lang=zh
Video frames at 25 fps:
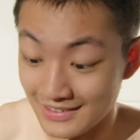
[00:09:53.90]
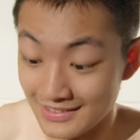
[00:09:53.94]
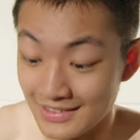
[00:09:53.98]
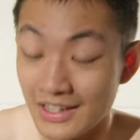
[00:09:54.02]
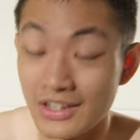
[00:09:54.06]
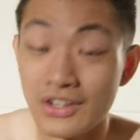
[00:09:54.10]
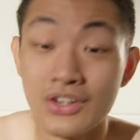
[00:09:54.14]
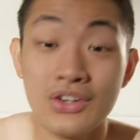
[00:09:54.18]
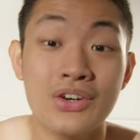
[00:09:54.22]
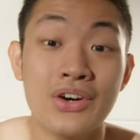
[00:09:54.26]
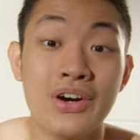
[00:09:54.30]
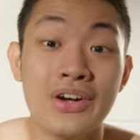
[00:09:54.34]
然
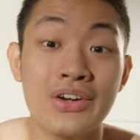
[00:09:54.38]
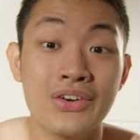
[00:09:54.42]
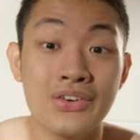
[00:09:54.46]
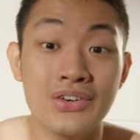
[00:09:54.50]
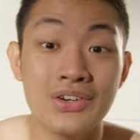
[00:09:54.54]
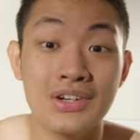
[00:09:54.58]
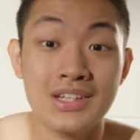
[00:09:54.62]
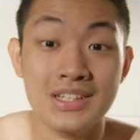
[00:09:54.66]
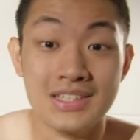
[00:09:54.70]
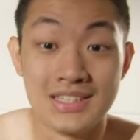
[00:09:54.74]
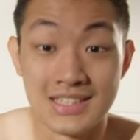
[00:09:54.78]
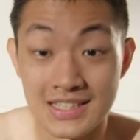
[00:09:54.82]
后还有
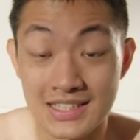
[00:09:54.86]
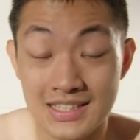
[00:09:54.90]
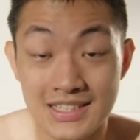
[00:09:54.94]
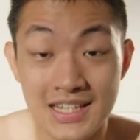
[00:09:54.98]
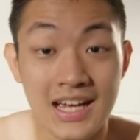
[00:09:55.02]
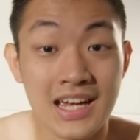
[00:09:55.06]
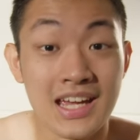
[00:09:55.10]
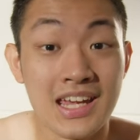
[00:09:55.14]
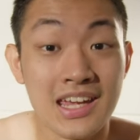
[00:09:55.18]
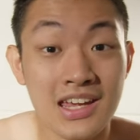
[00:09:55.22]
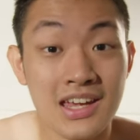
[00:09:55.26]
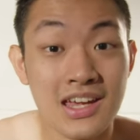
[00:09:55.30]
一些
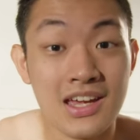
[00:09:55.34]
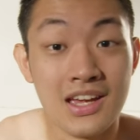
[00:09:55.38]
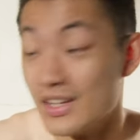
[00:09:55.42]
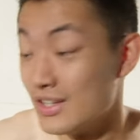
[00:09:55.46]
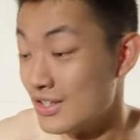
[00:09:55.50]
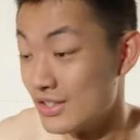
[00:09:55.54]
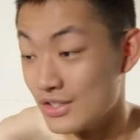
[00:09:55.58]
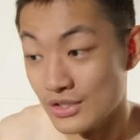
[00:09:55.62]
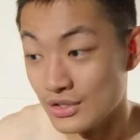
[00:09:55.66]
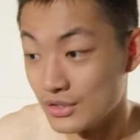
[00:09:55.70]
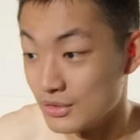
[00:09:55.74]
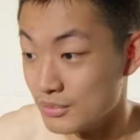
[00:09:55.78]
菜
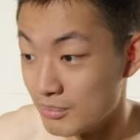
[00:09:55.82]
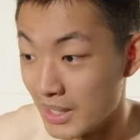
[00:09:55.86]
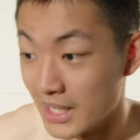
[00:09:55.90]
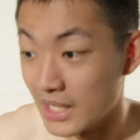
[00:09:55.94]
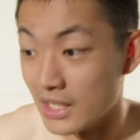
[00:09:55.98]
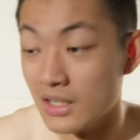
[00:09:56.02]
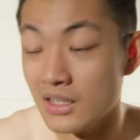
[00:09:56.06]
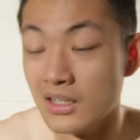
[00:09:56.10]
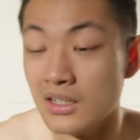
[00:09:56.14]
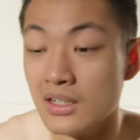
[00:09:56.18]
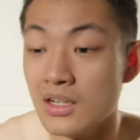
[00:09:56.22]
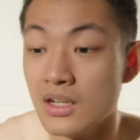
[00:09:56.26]
没
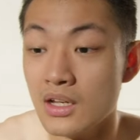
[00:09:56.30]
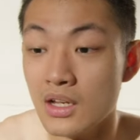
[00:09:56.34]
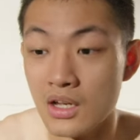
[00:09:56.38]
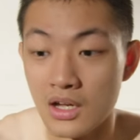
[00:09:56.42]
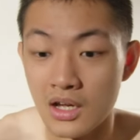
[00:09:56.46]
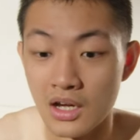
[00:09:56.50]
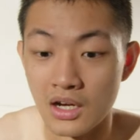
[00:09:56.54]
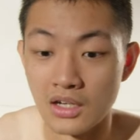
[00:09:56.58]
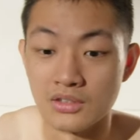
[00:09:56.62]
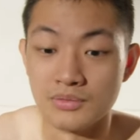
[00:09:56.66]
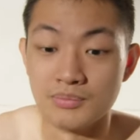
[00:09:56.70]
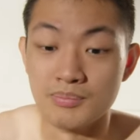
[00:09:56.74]
了，
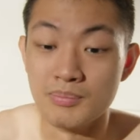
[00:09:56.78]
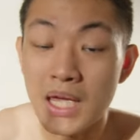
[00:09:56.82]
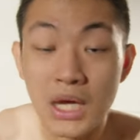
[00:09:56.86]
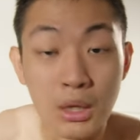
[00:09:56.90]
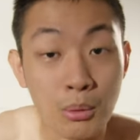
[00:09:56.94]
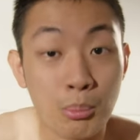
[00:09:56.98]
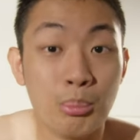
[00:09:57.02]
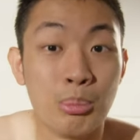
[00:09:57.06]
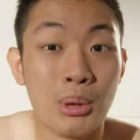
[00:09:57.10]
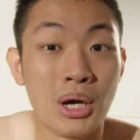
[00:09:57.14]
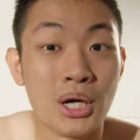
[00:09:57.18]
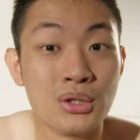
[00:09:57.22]
没有
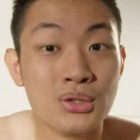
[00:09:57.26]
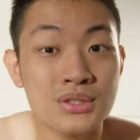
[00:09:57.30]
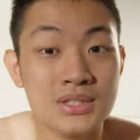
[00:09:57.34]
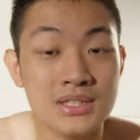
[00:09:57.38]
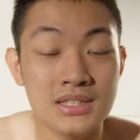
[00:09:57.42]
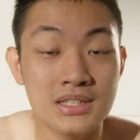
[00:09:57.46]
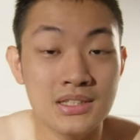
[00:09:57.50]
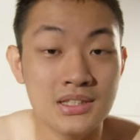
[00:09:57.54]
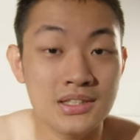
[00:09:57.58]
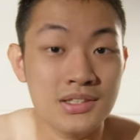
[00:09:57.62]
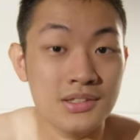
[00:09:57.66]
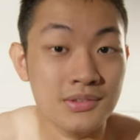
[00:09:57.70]
包
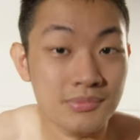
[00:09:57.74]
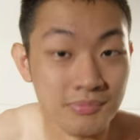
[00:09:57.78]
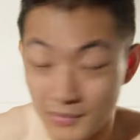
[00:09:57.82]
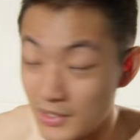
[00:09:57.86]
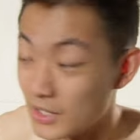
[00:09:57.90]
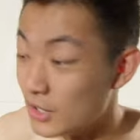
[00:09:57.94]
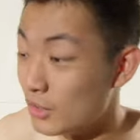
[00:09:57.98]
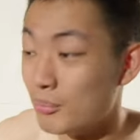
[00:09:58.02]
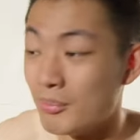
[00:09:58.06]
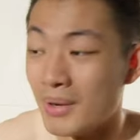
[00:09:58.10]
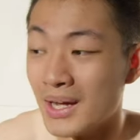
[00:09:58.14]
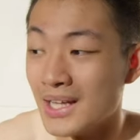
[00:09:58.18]
子，没
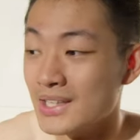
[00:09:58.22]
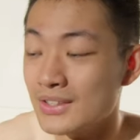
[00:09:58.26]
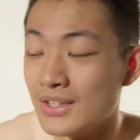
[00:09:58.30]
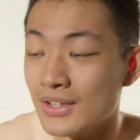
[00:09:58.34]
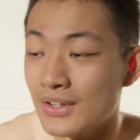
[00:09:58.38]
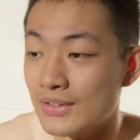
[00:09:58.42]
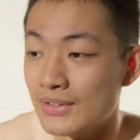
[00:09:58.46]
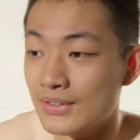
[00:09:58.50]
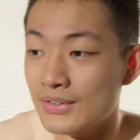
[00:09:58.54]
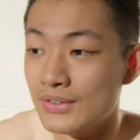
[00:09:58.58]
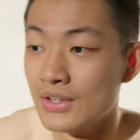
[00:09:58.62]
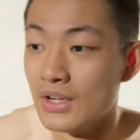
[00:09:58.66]
有馒
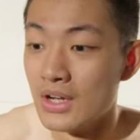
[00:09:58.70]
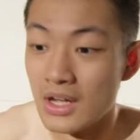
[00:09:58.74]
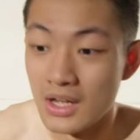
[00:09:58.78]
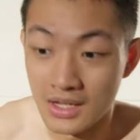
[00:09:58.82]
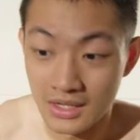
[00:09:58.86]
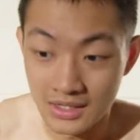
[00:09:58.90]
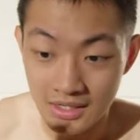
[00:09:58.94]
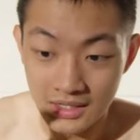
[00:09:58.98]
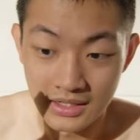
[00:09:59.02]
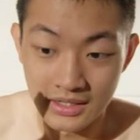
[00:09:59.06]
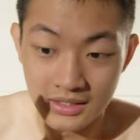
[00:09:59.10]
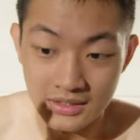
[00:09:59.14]
头，
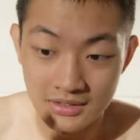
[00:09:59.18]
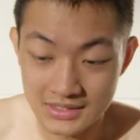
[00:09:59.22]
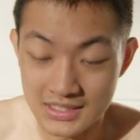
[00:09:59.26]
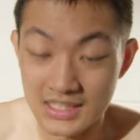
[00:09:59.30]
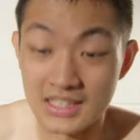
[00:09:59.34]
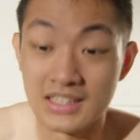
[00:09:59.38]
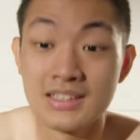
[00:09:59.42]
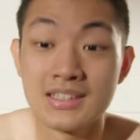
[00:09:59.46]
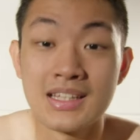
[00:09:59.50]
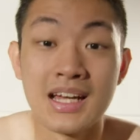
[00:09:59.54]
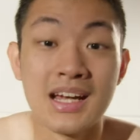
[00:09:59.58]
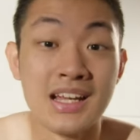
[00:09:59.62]

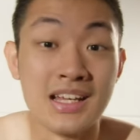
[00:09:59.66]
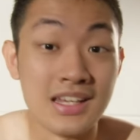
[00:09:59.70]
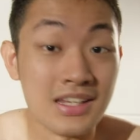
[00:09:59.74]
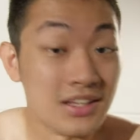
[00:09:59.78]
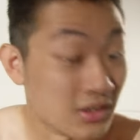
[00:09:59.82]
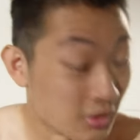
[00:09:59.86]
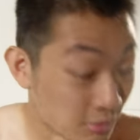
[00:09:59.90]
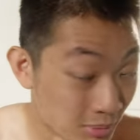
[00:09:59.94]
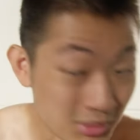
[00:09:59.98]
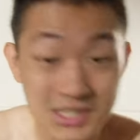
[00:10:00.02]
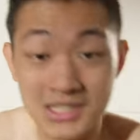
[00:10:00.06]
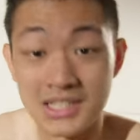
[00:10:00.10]
煎蛋
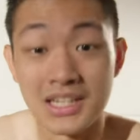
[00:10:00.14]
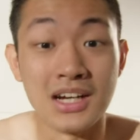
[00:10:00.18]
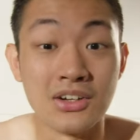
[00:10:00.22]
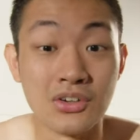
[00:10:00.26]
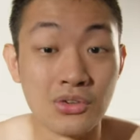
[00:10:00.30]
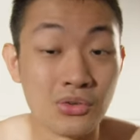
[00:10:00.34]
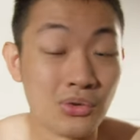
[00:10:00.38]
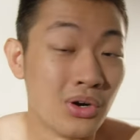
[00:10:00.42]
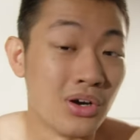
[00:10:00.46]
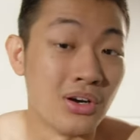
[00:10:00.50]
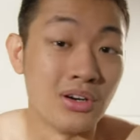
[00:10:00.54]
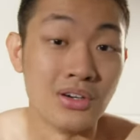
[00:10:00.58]
也被抢
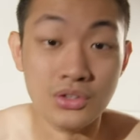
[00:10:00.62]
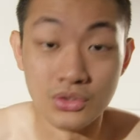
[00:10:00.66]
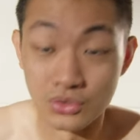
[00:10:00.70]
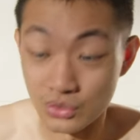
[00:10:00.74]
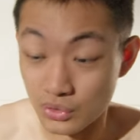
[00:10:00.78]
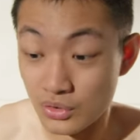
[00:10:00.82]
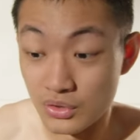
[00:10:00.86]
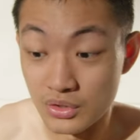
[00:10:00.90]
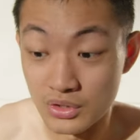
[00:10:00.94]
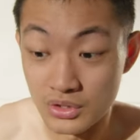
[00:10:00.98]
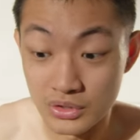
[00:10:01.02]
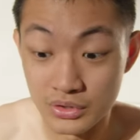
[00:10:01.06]
光，所
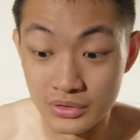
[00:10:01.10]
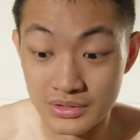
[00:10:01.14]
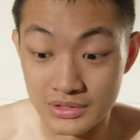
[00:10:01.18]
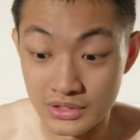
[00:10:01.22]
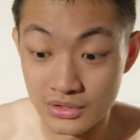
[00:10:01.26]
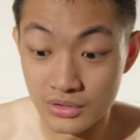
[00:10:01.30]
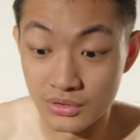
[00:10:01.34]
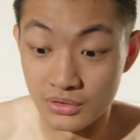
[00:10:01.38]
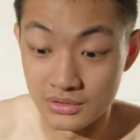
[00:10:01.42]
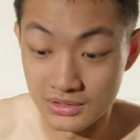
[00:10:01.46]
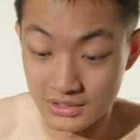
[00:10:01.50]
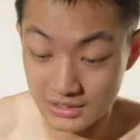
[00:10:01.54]
以你就只
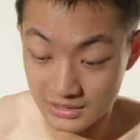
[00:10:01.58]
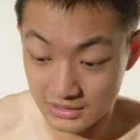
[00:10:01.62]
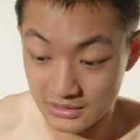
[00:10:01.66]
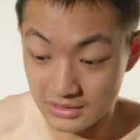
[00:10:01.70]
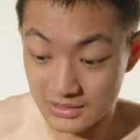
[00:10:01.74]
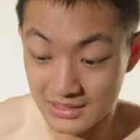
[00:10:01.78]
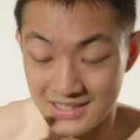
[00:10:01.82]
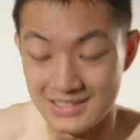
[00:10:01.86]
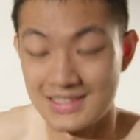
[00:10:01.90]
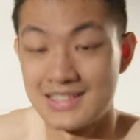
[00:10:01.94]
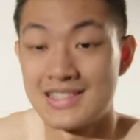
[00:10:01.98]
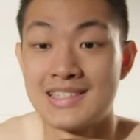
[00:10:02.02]
有吃
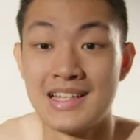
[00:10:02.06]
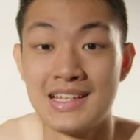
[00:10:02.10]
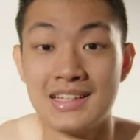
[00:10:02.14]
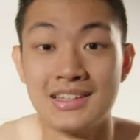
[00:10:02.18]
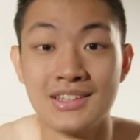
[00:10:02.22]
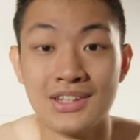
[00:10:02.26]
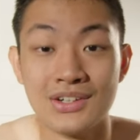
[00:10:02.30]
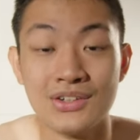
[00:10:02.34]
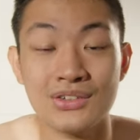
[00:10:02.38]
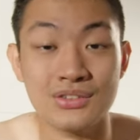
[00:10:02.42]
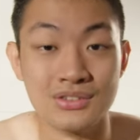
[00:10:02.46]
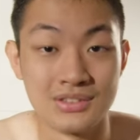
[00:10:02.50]
那三
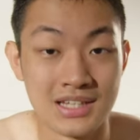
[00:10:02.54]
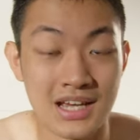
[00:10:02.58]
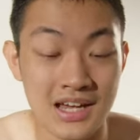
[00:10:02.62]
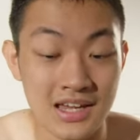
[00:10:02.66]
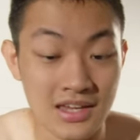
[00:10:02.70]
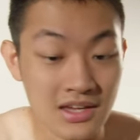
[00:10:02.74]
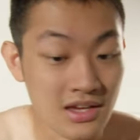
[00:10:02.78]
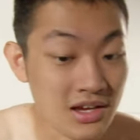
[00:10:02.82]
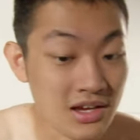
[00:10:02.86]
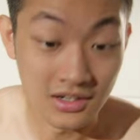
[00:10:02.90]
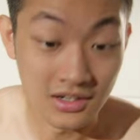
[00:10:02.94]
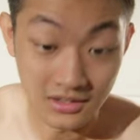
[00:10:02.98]
道菜，
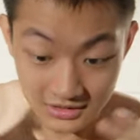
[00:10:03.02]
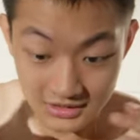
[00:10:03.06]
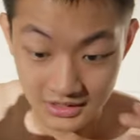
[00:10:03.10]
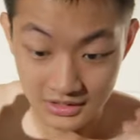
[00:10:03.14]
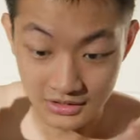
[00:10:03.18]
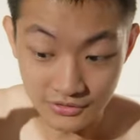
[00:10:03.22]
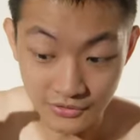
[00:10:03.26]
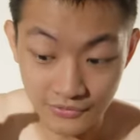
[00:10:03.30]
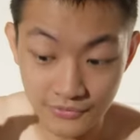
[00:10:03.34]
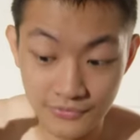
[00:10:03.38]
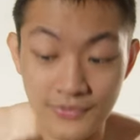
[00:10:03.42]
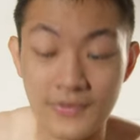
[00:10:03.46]
而且
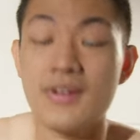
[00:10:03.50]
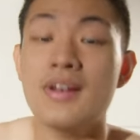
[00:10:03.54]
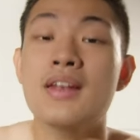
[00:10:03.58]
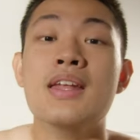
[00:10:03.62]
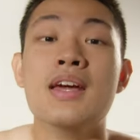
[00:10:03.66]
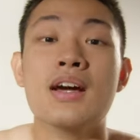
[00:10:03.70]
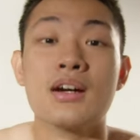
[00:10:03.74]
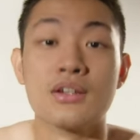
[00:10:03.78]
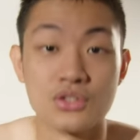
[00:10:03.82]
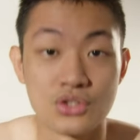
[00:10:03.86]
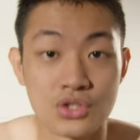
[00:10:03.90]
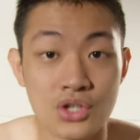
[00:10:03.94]
分
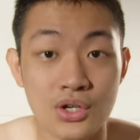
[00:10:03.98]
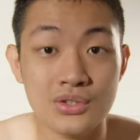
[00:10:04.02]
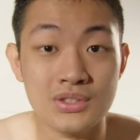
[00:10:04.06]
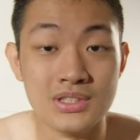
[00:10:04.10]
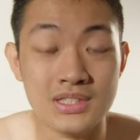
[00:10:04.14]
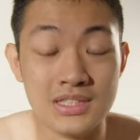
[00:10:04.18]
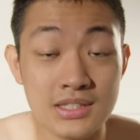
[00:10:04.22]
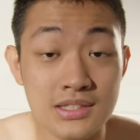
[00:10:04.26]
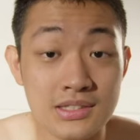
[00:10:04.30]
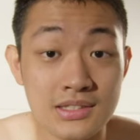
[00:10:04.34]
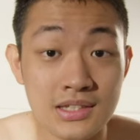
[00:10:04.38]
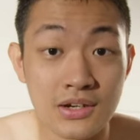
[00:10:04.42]
量超
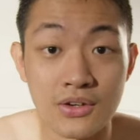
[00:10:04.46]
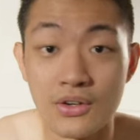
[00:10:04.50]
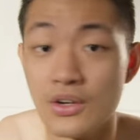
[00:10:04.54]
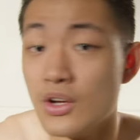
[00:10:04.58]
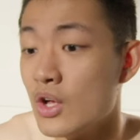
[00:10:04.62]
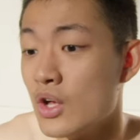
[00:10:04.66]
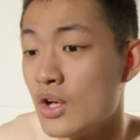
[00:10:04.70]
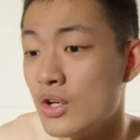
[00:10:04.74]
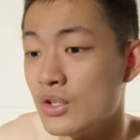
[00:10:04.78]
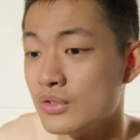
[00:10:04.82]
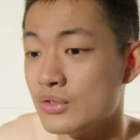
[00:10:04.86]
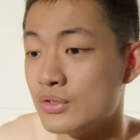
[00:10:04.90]
级少，
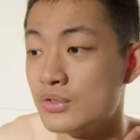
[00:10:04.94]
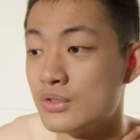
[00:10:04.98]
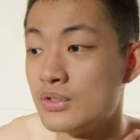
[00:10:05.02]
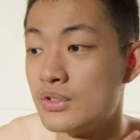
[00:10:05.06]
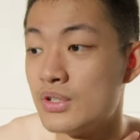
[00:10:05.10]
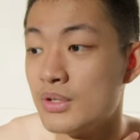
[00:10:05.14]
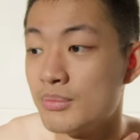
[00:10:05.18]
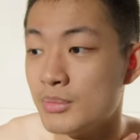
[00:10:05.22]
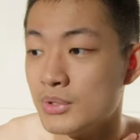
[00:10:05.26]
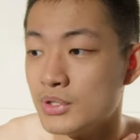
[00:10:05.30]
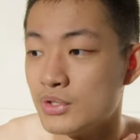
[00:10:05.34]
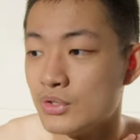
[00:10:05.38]

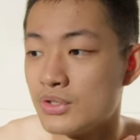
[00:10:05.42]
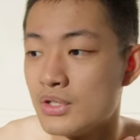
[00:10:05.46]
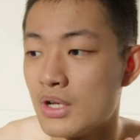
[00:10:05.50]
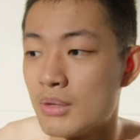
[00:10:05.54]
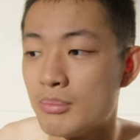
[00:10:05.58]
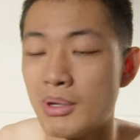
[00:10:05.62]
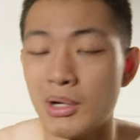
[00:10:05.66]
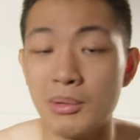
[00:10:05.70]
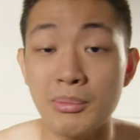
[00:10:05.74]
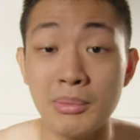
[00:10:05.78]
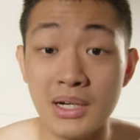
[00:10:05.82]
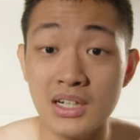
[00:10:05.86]
根本就是要
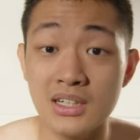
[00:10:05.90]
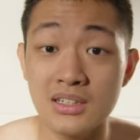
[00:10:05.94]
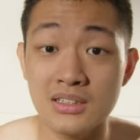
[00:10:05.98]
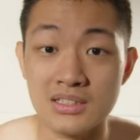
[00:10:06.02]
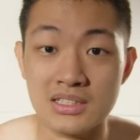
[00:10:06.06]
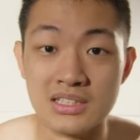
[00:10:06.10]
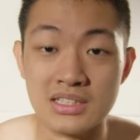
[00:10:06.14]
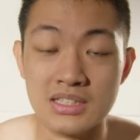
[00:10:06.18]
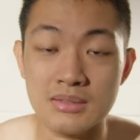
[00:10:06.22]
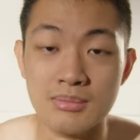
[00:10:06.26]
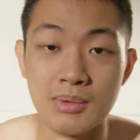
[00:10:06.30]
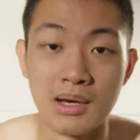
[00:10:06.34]
把我们饿
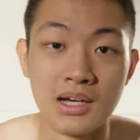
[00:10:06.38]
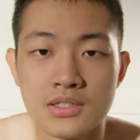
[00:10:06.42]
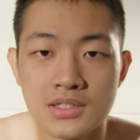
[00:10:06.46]
死嘛。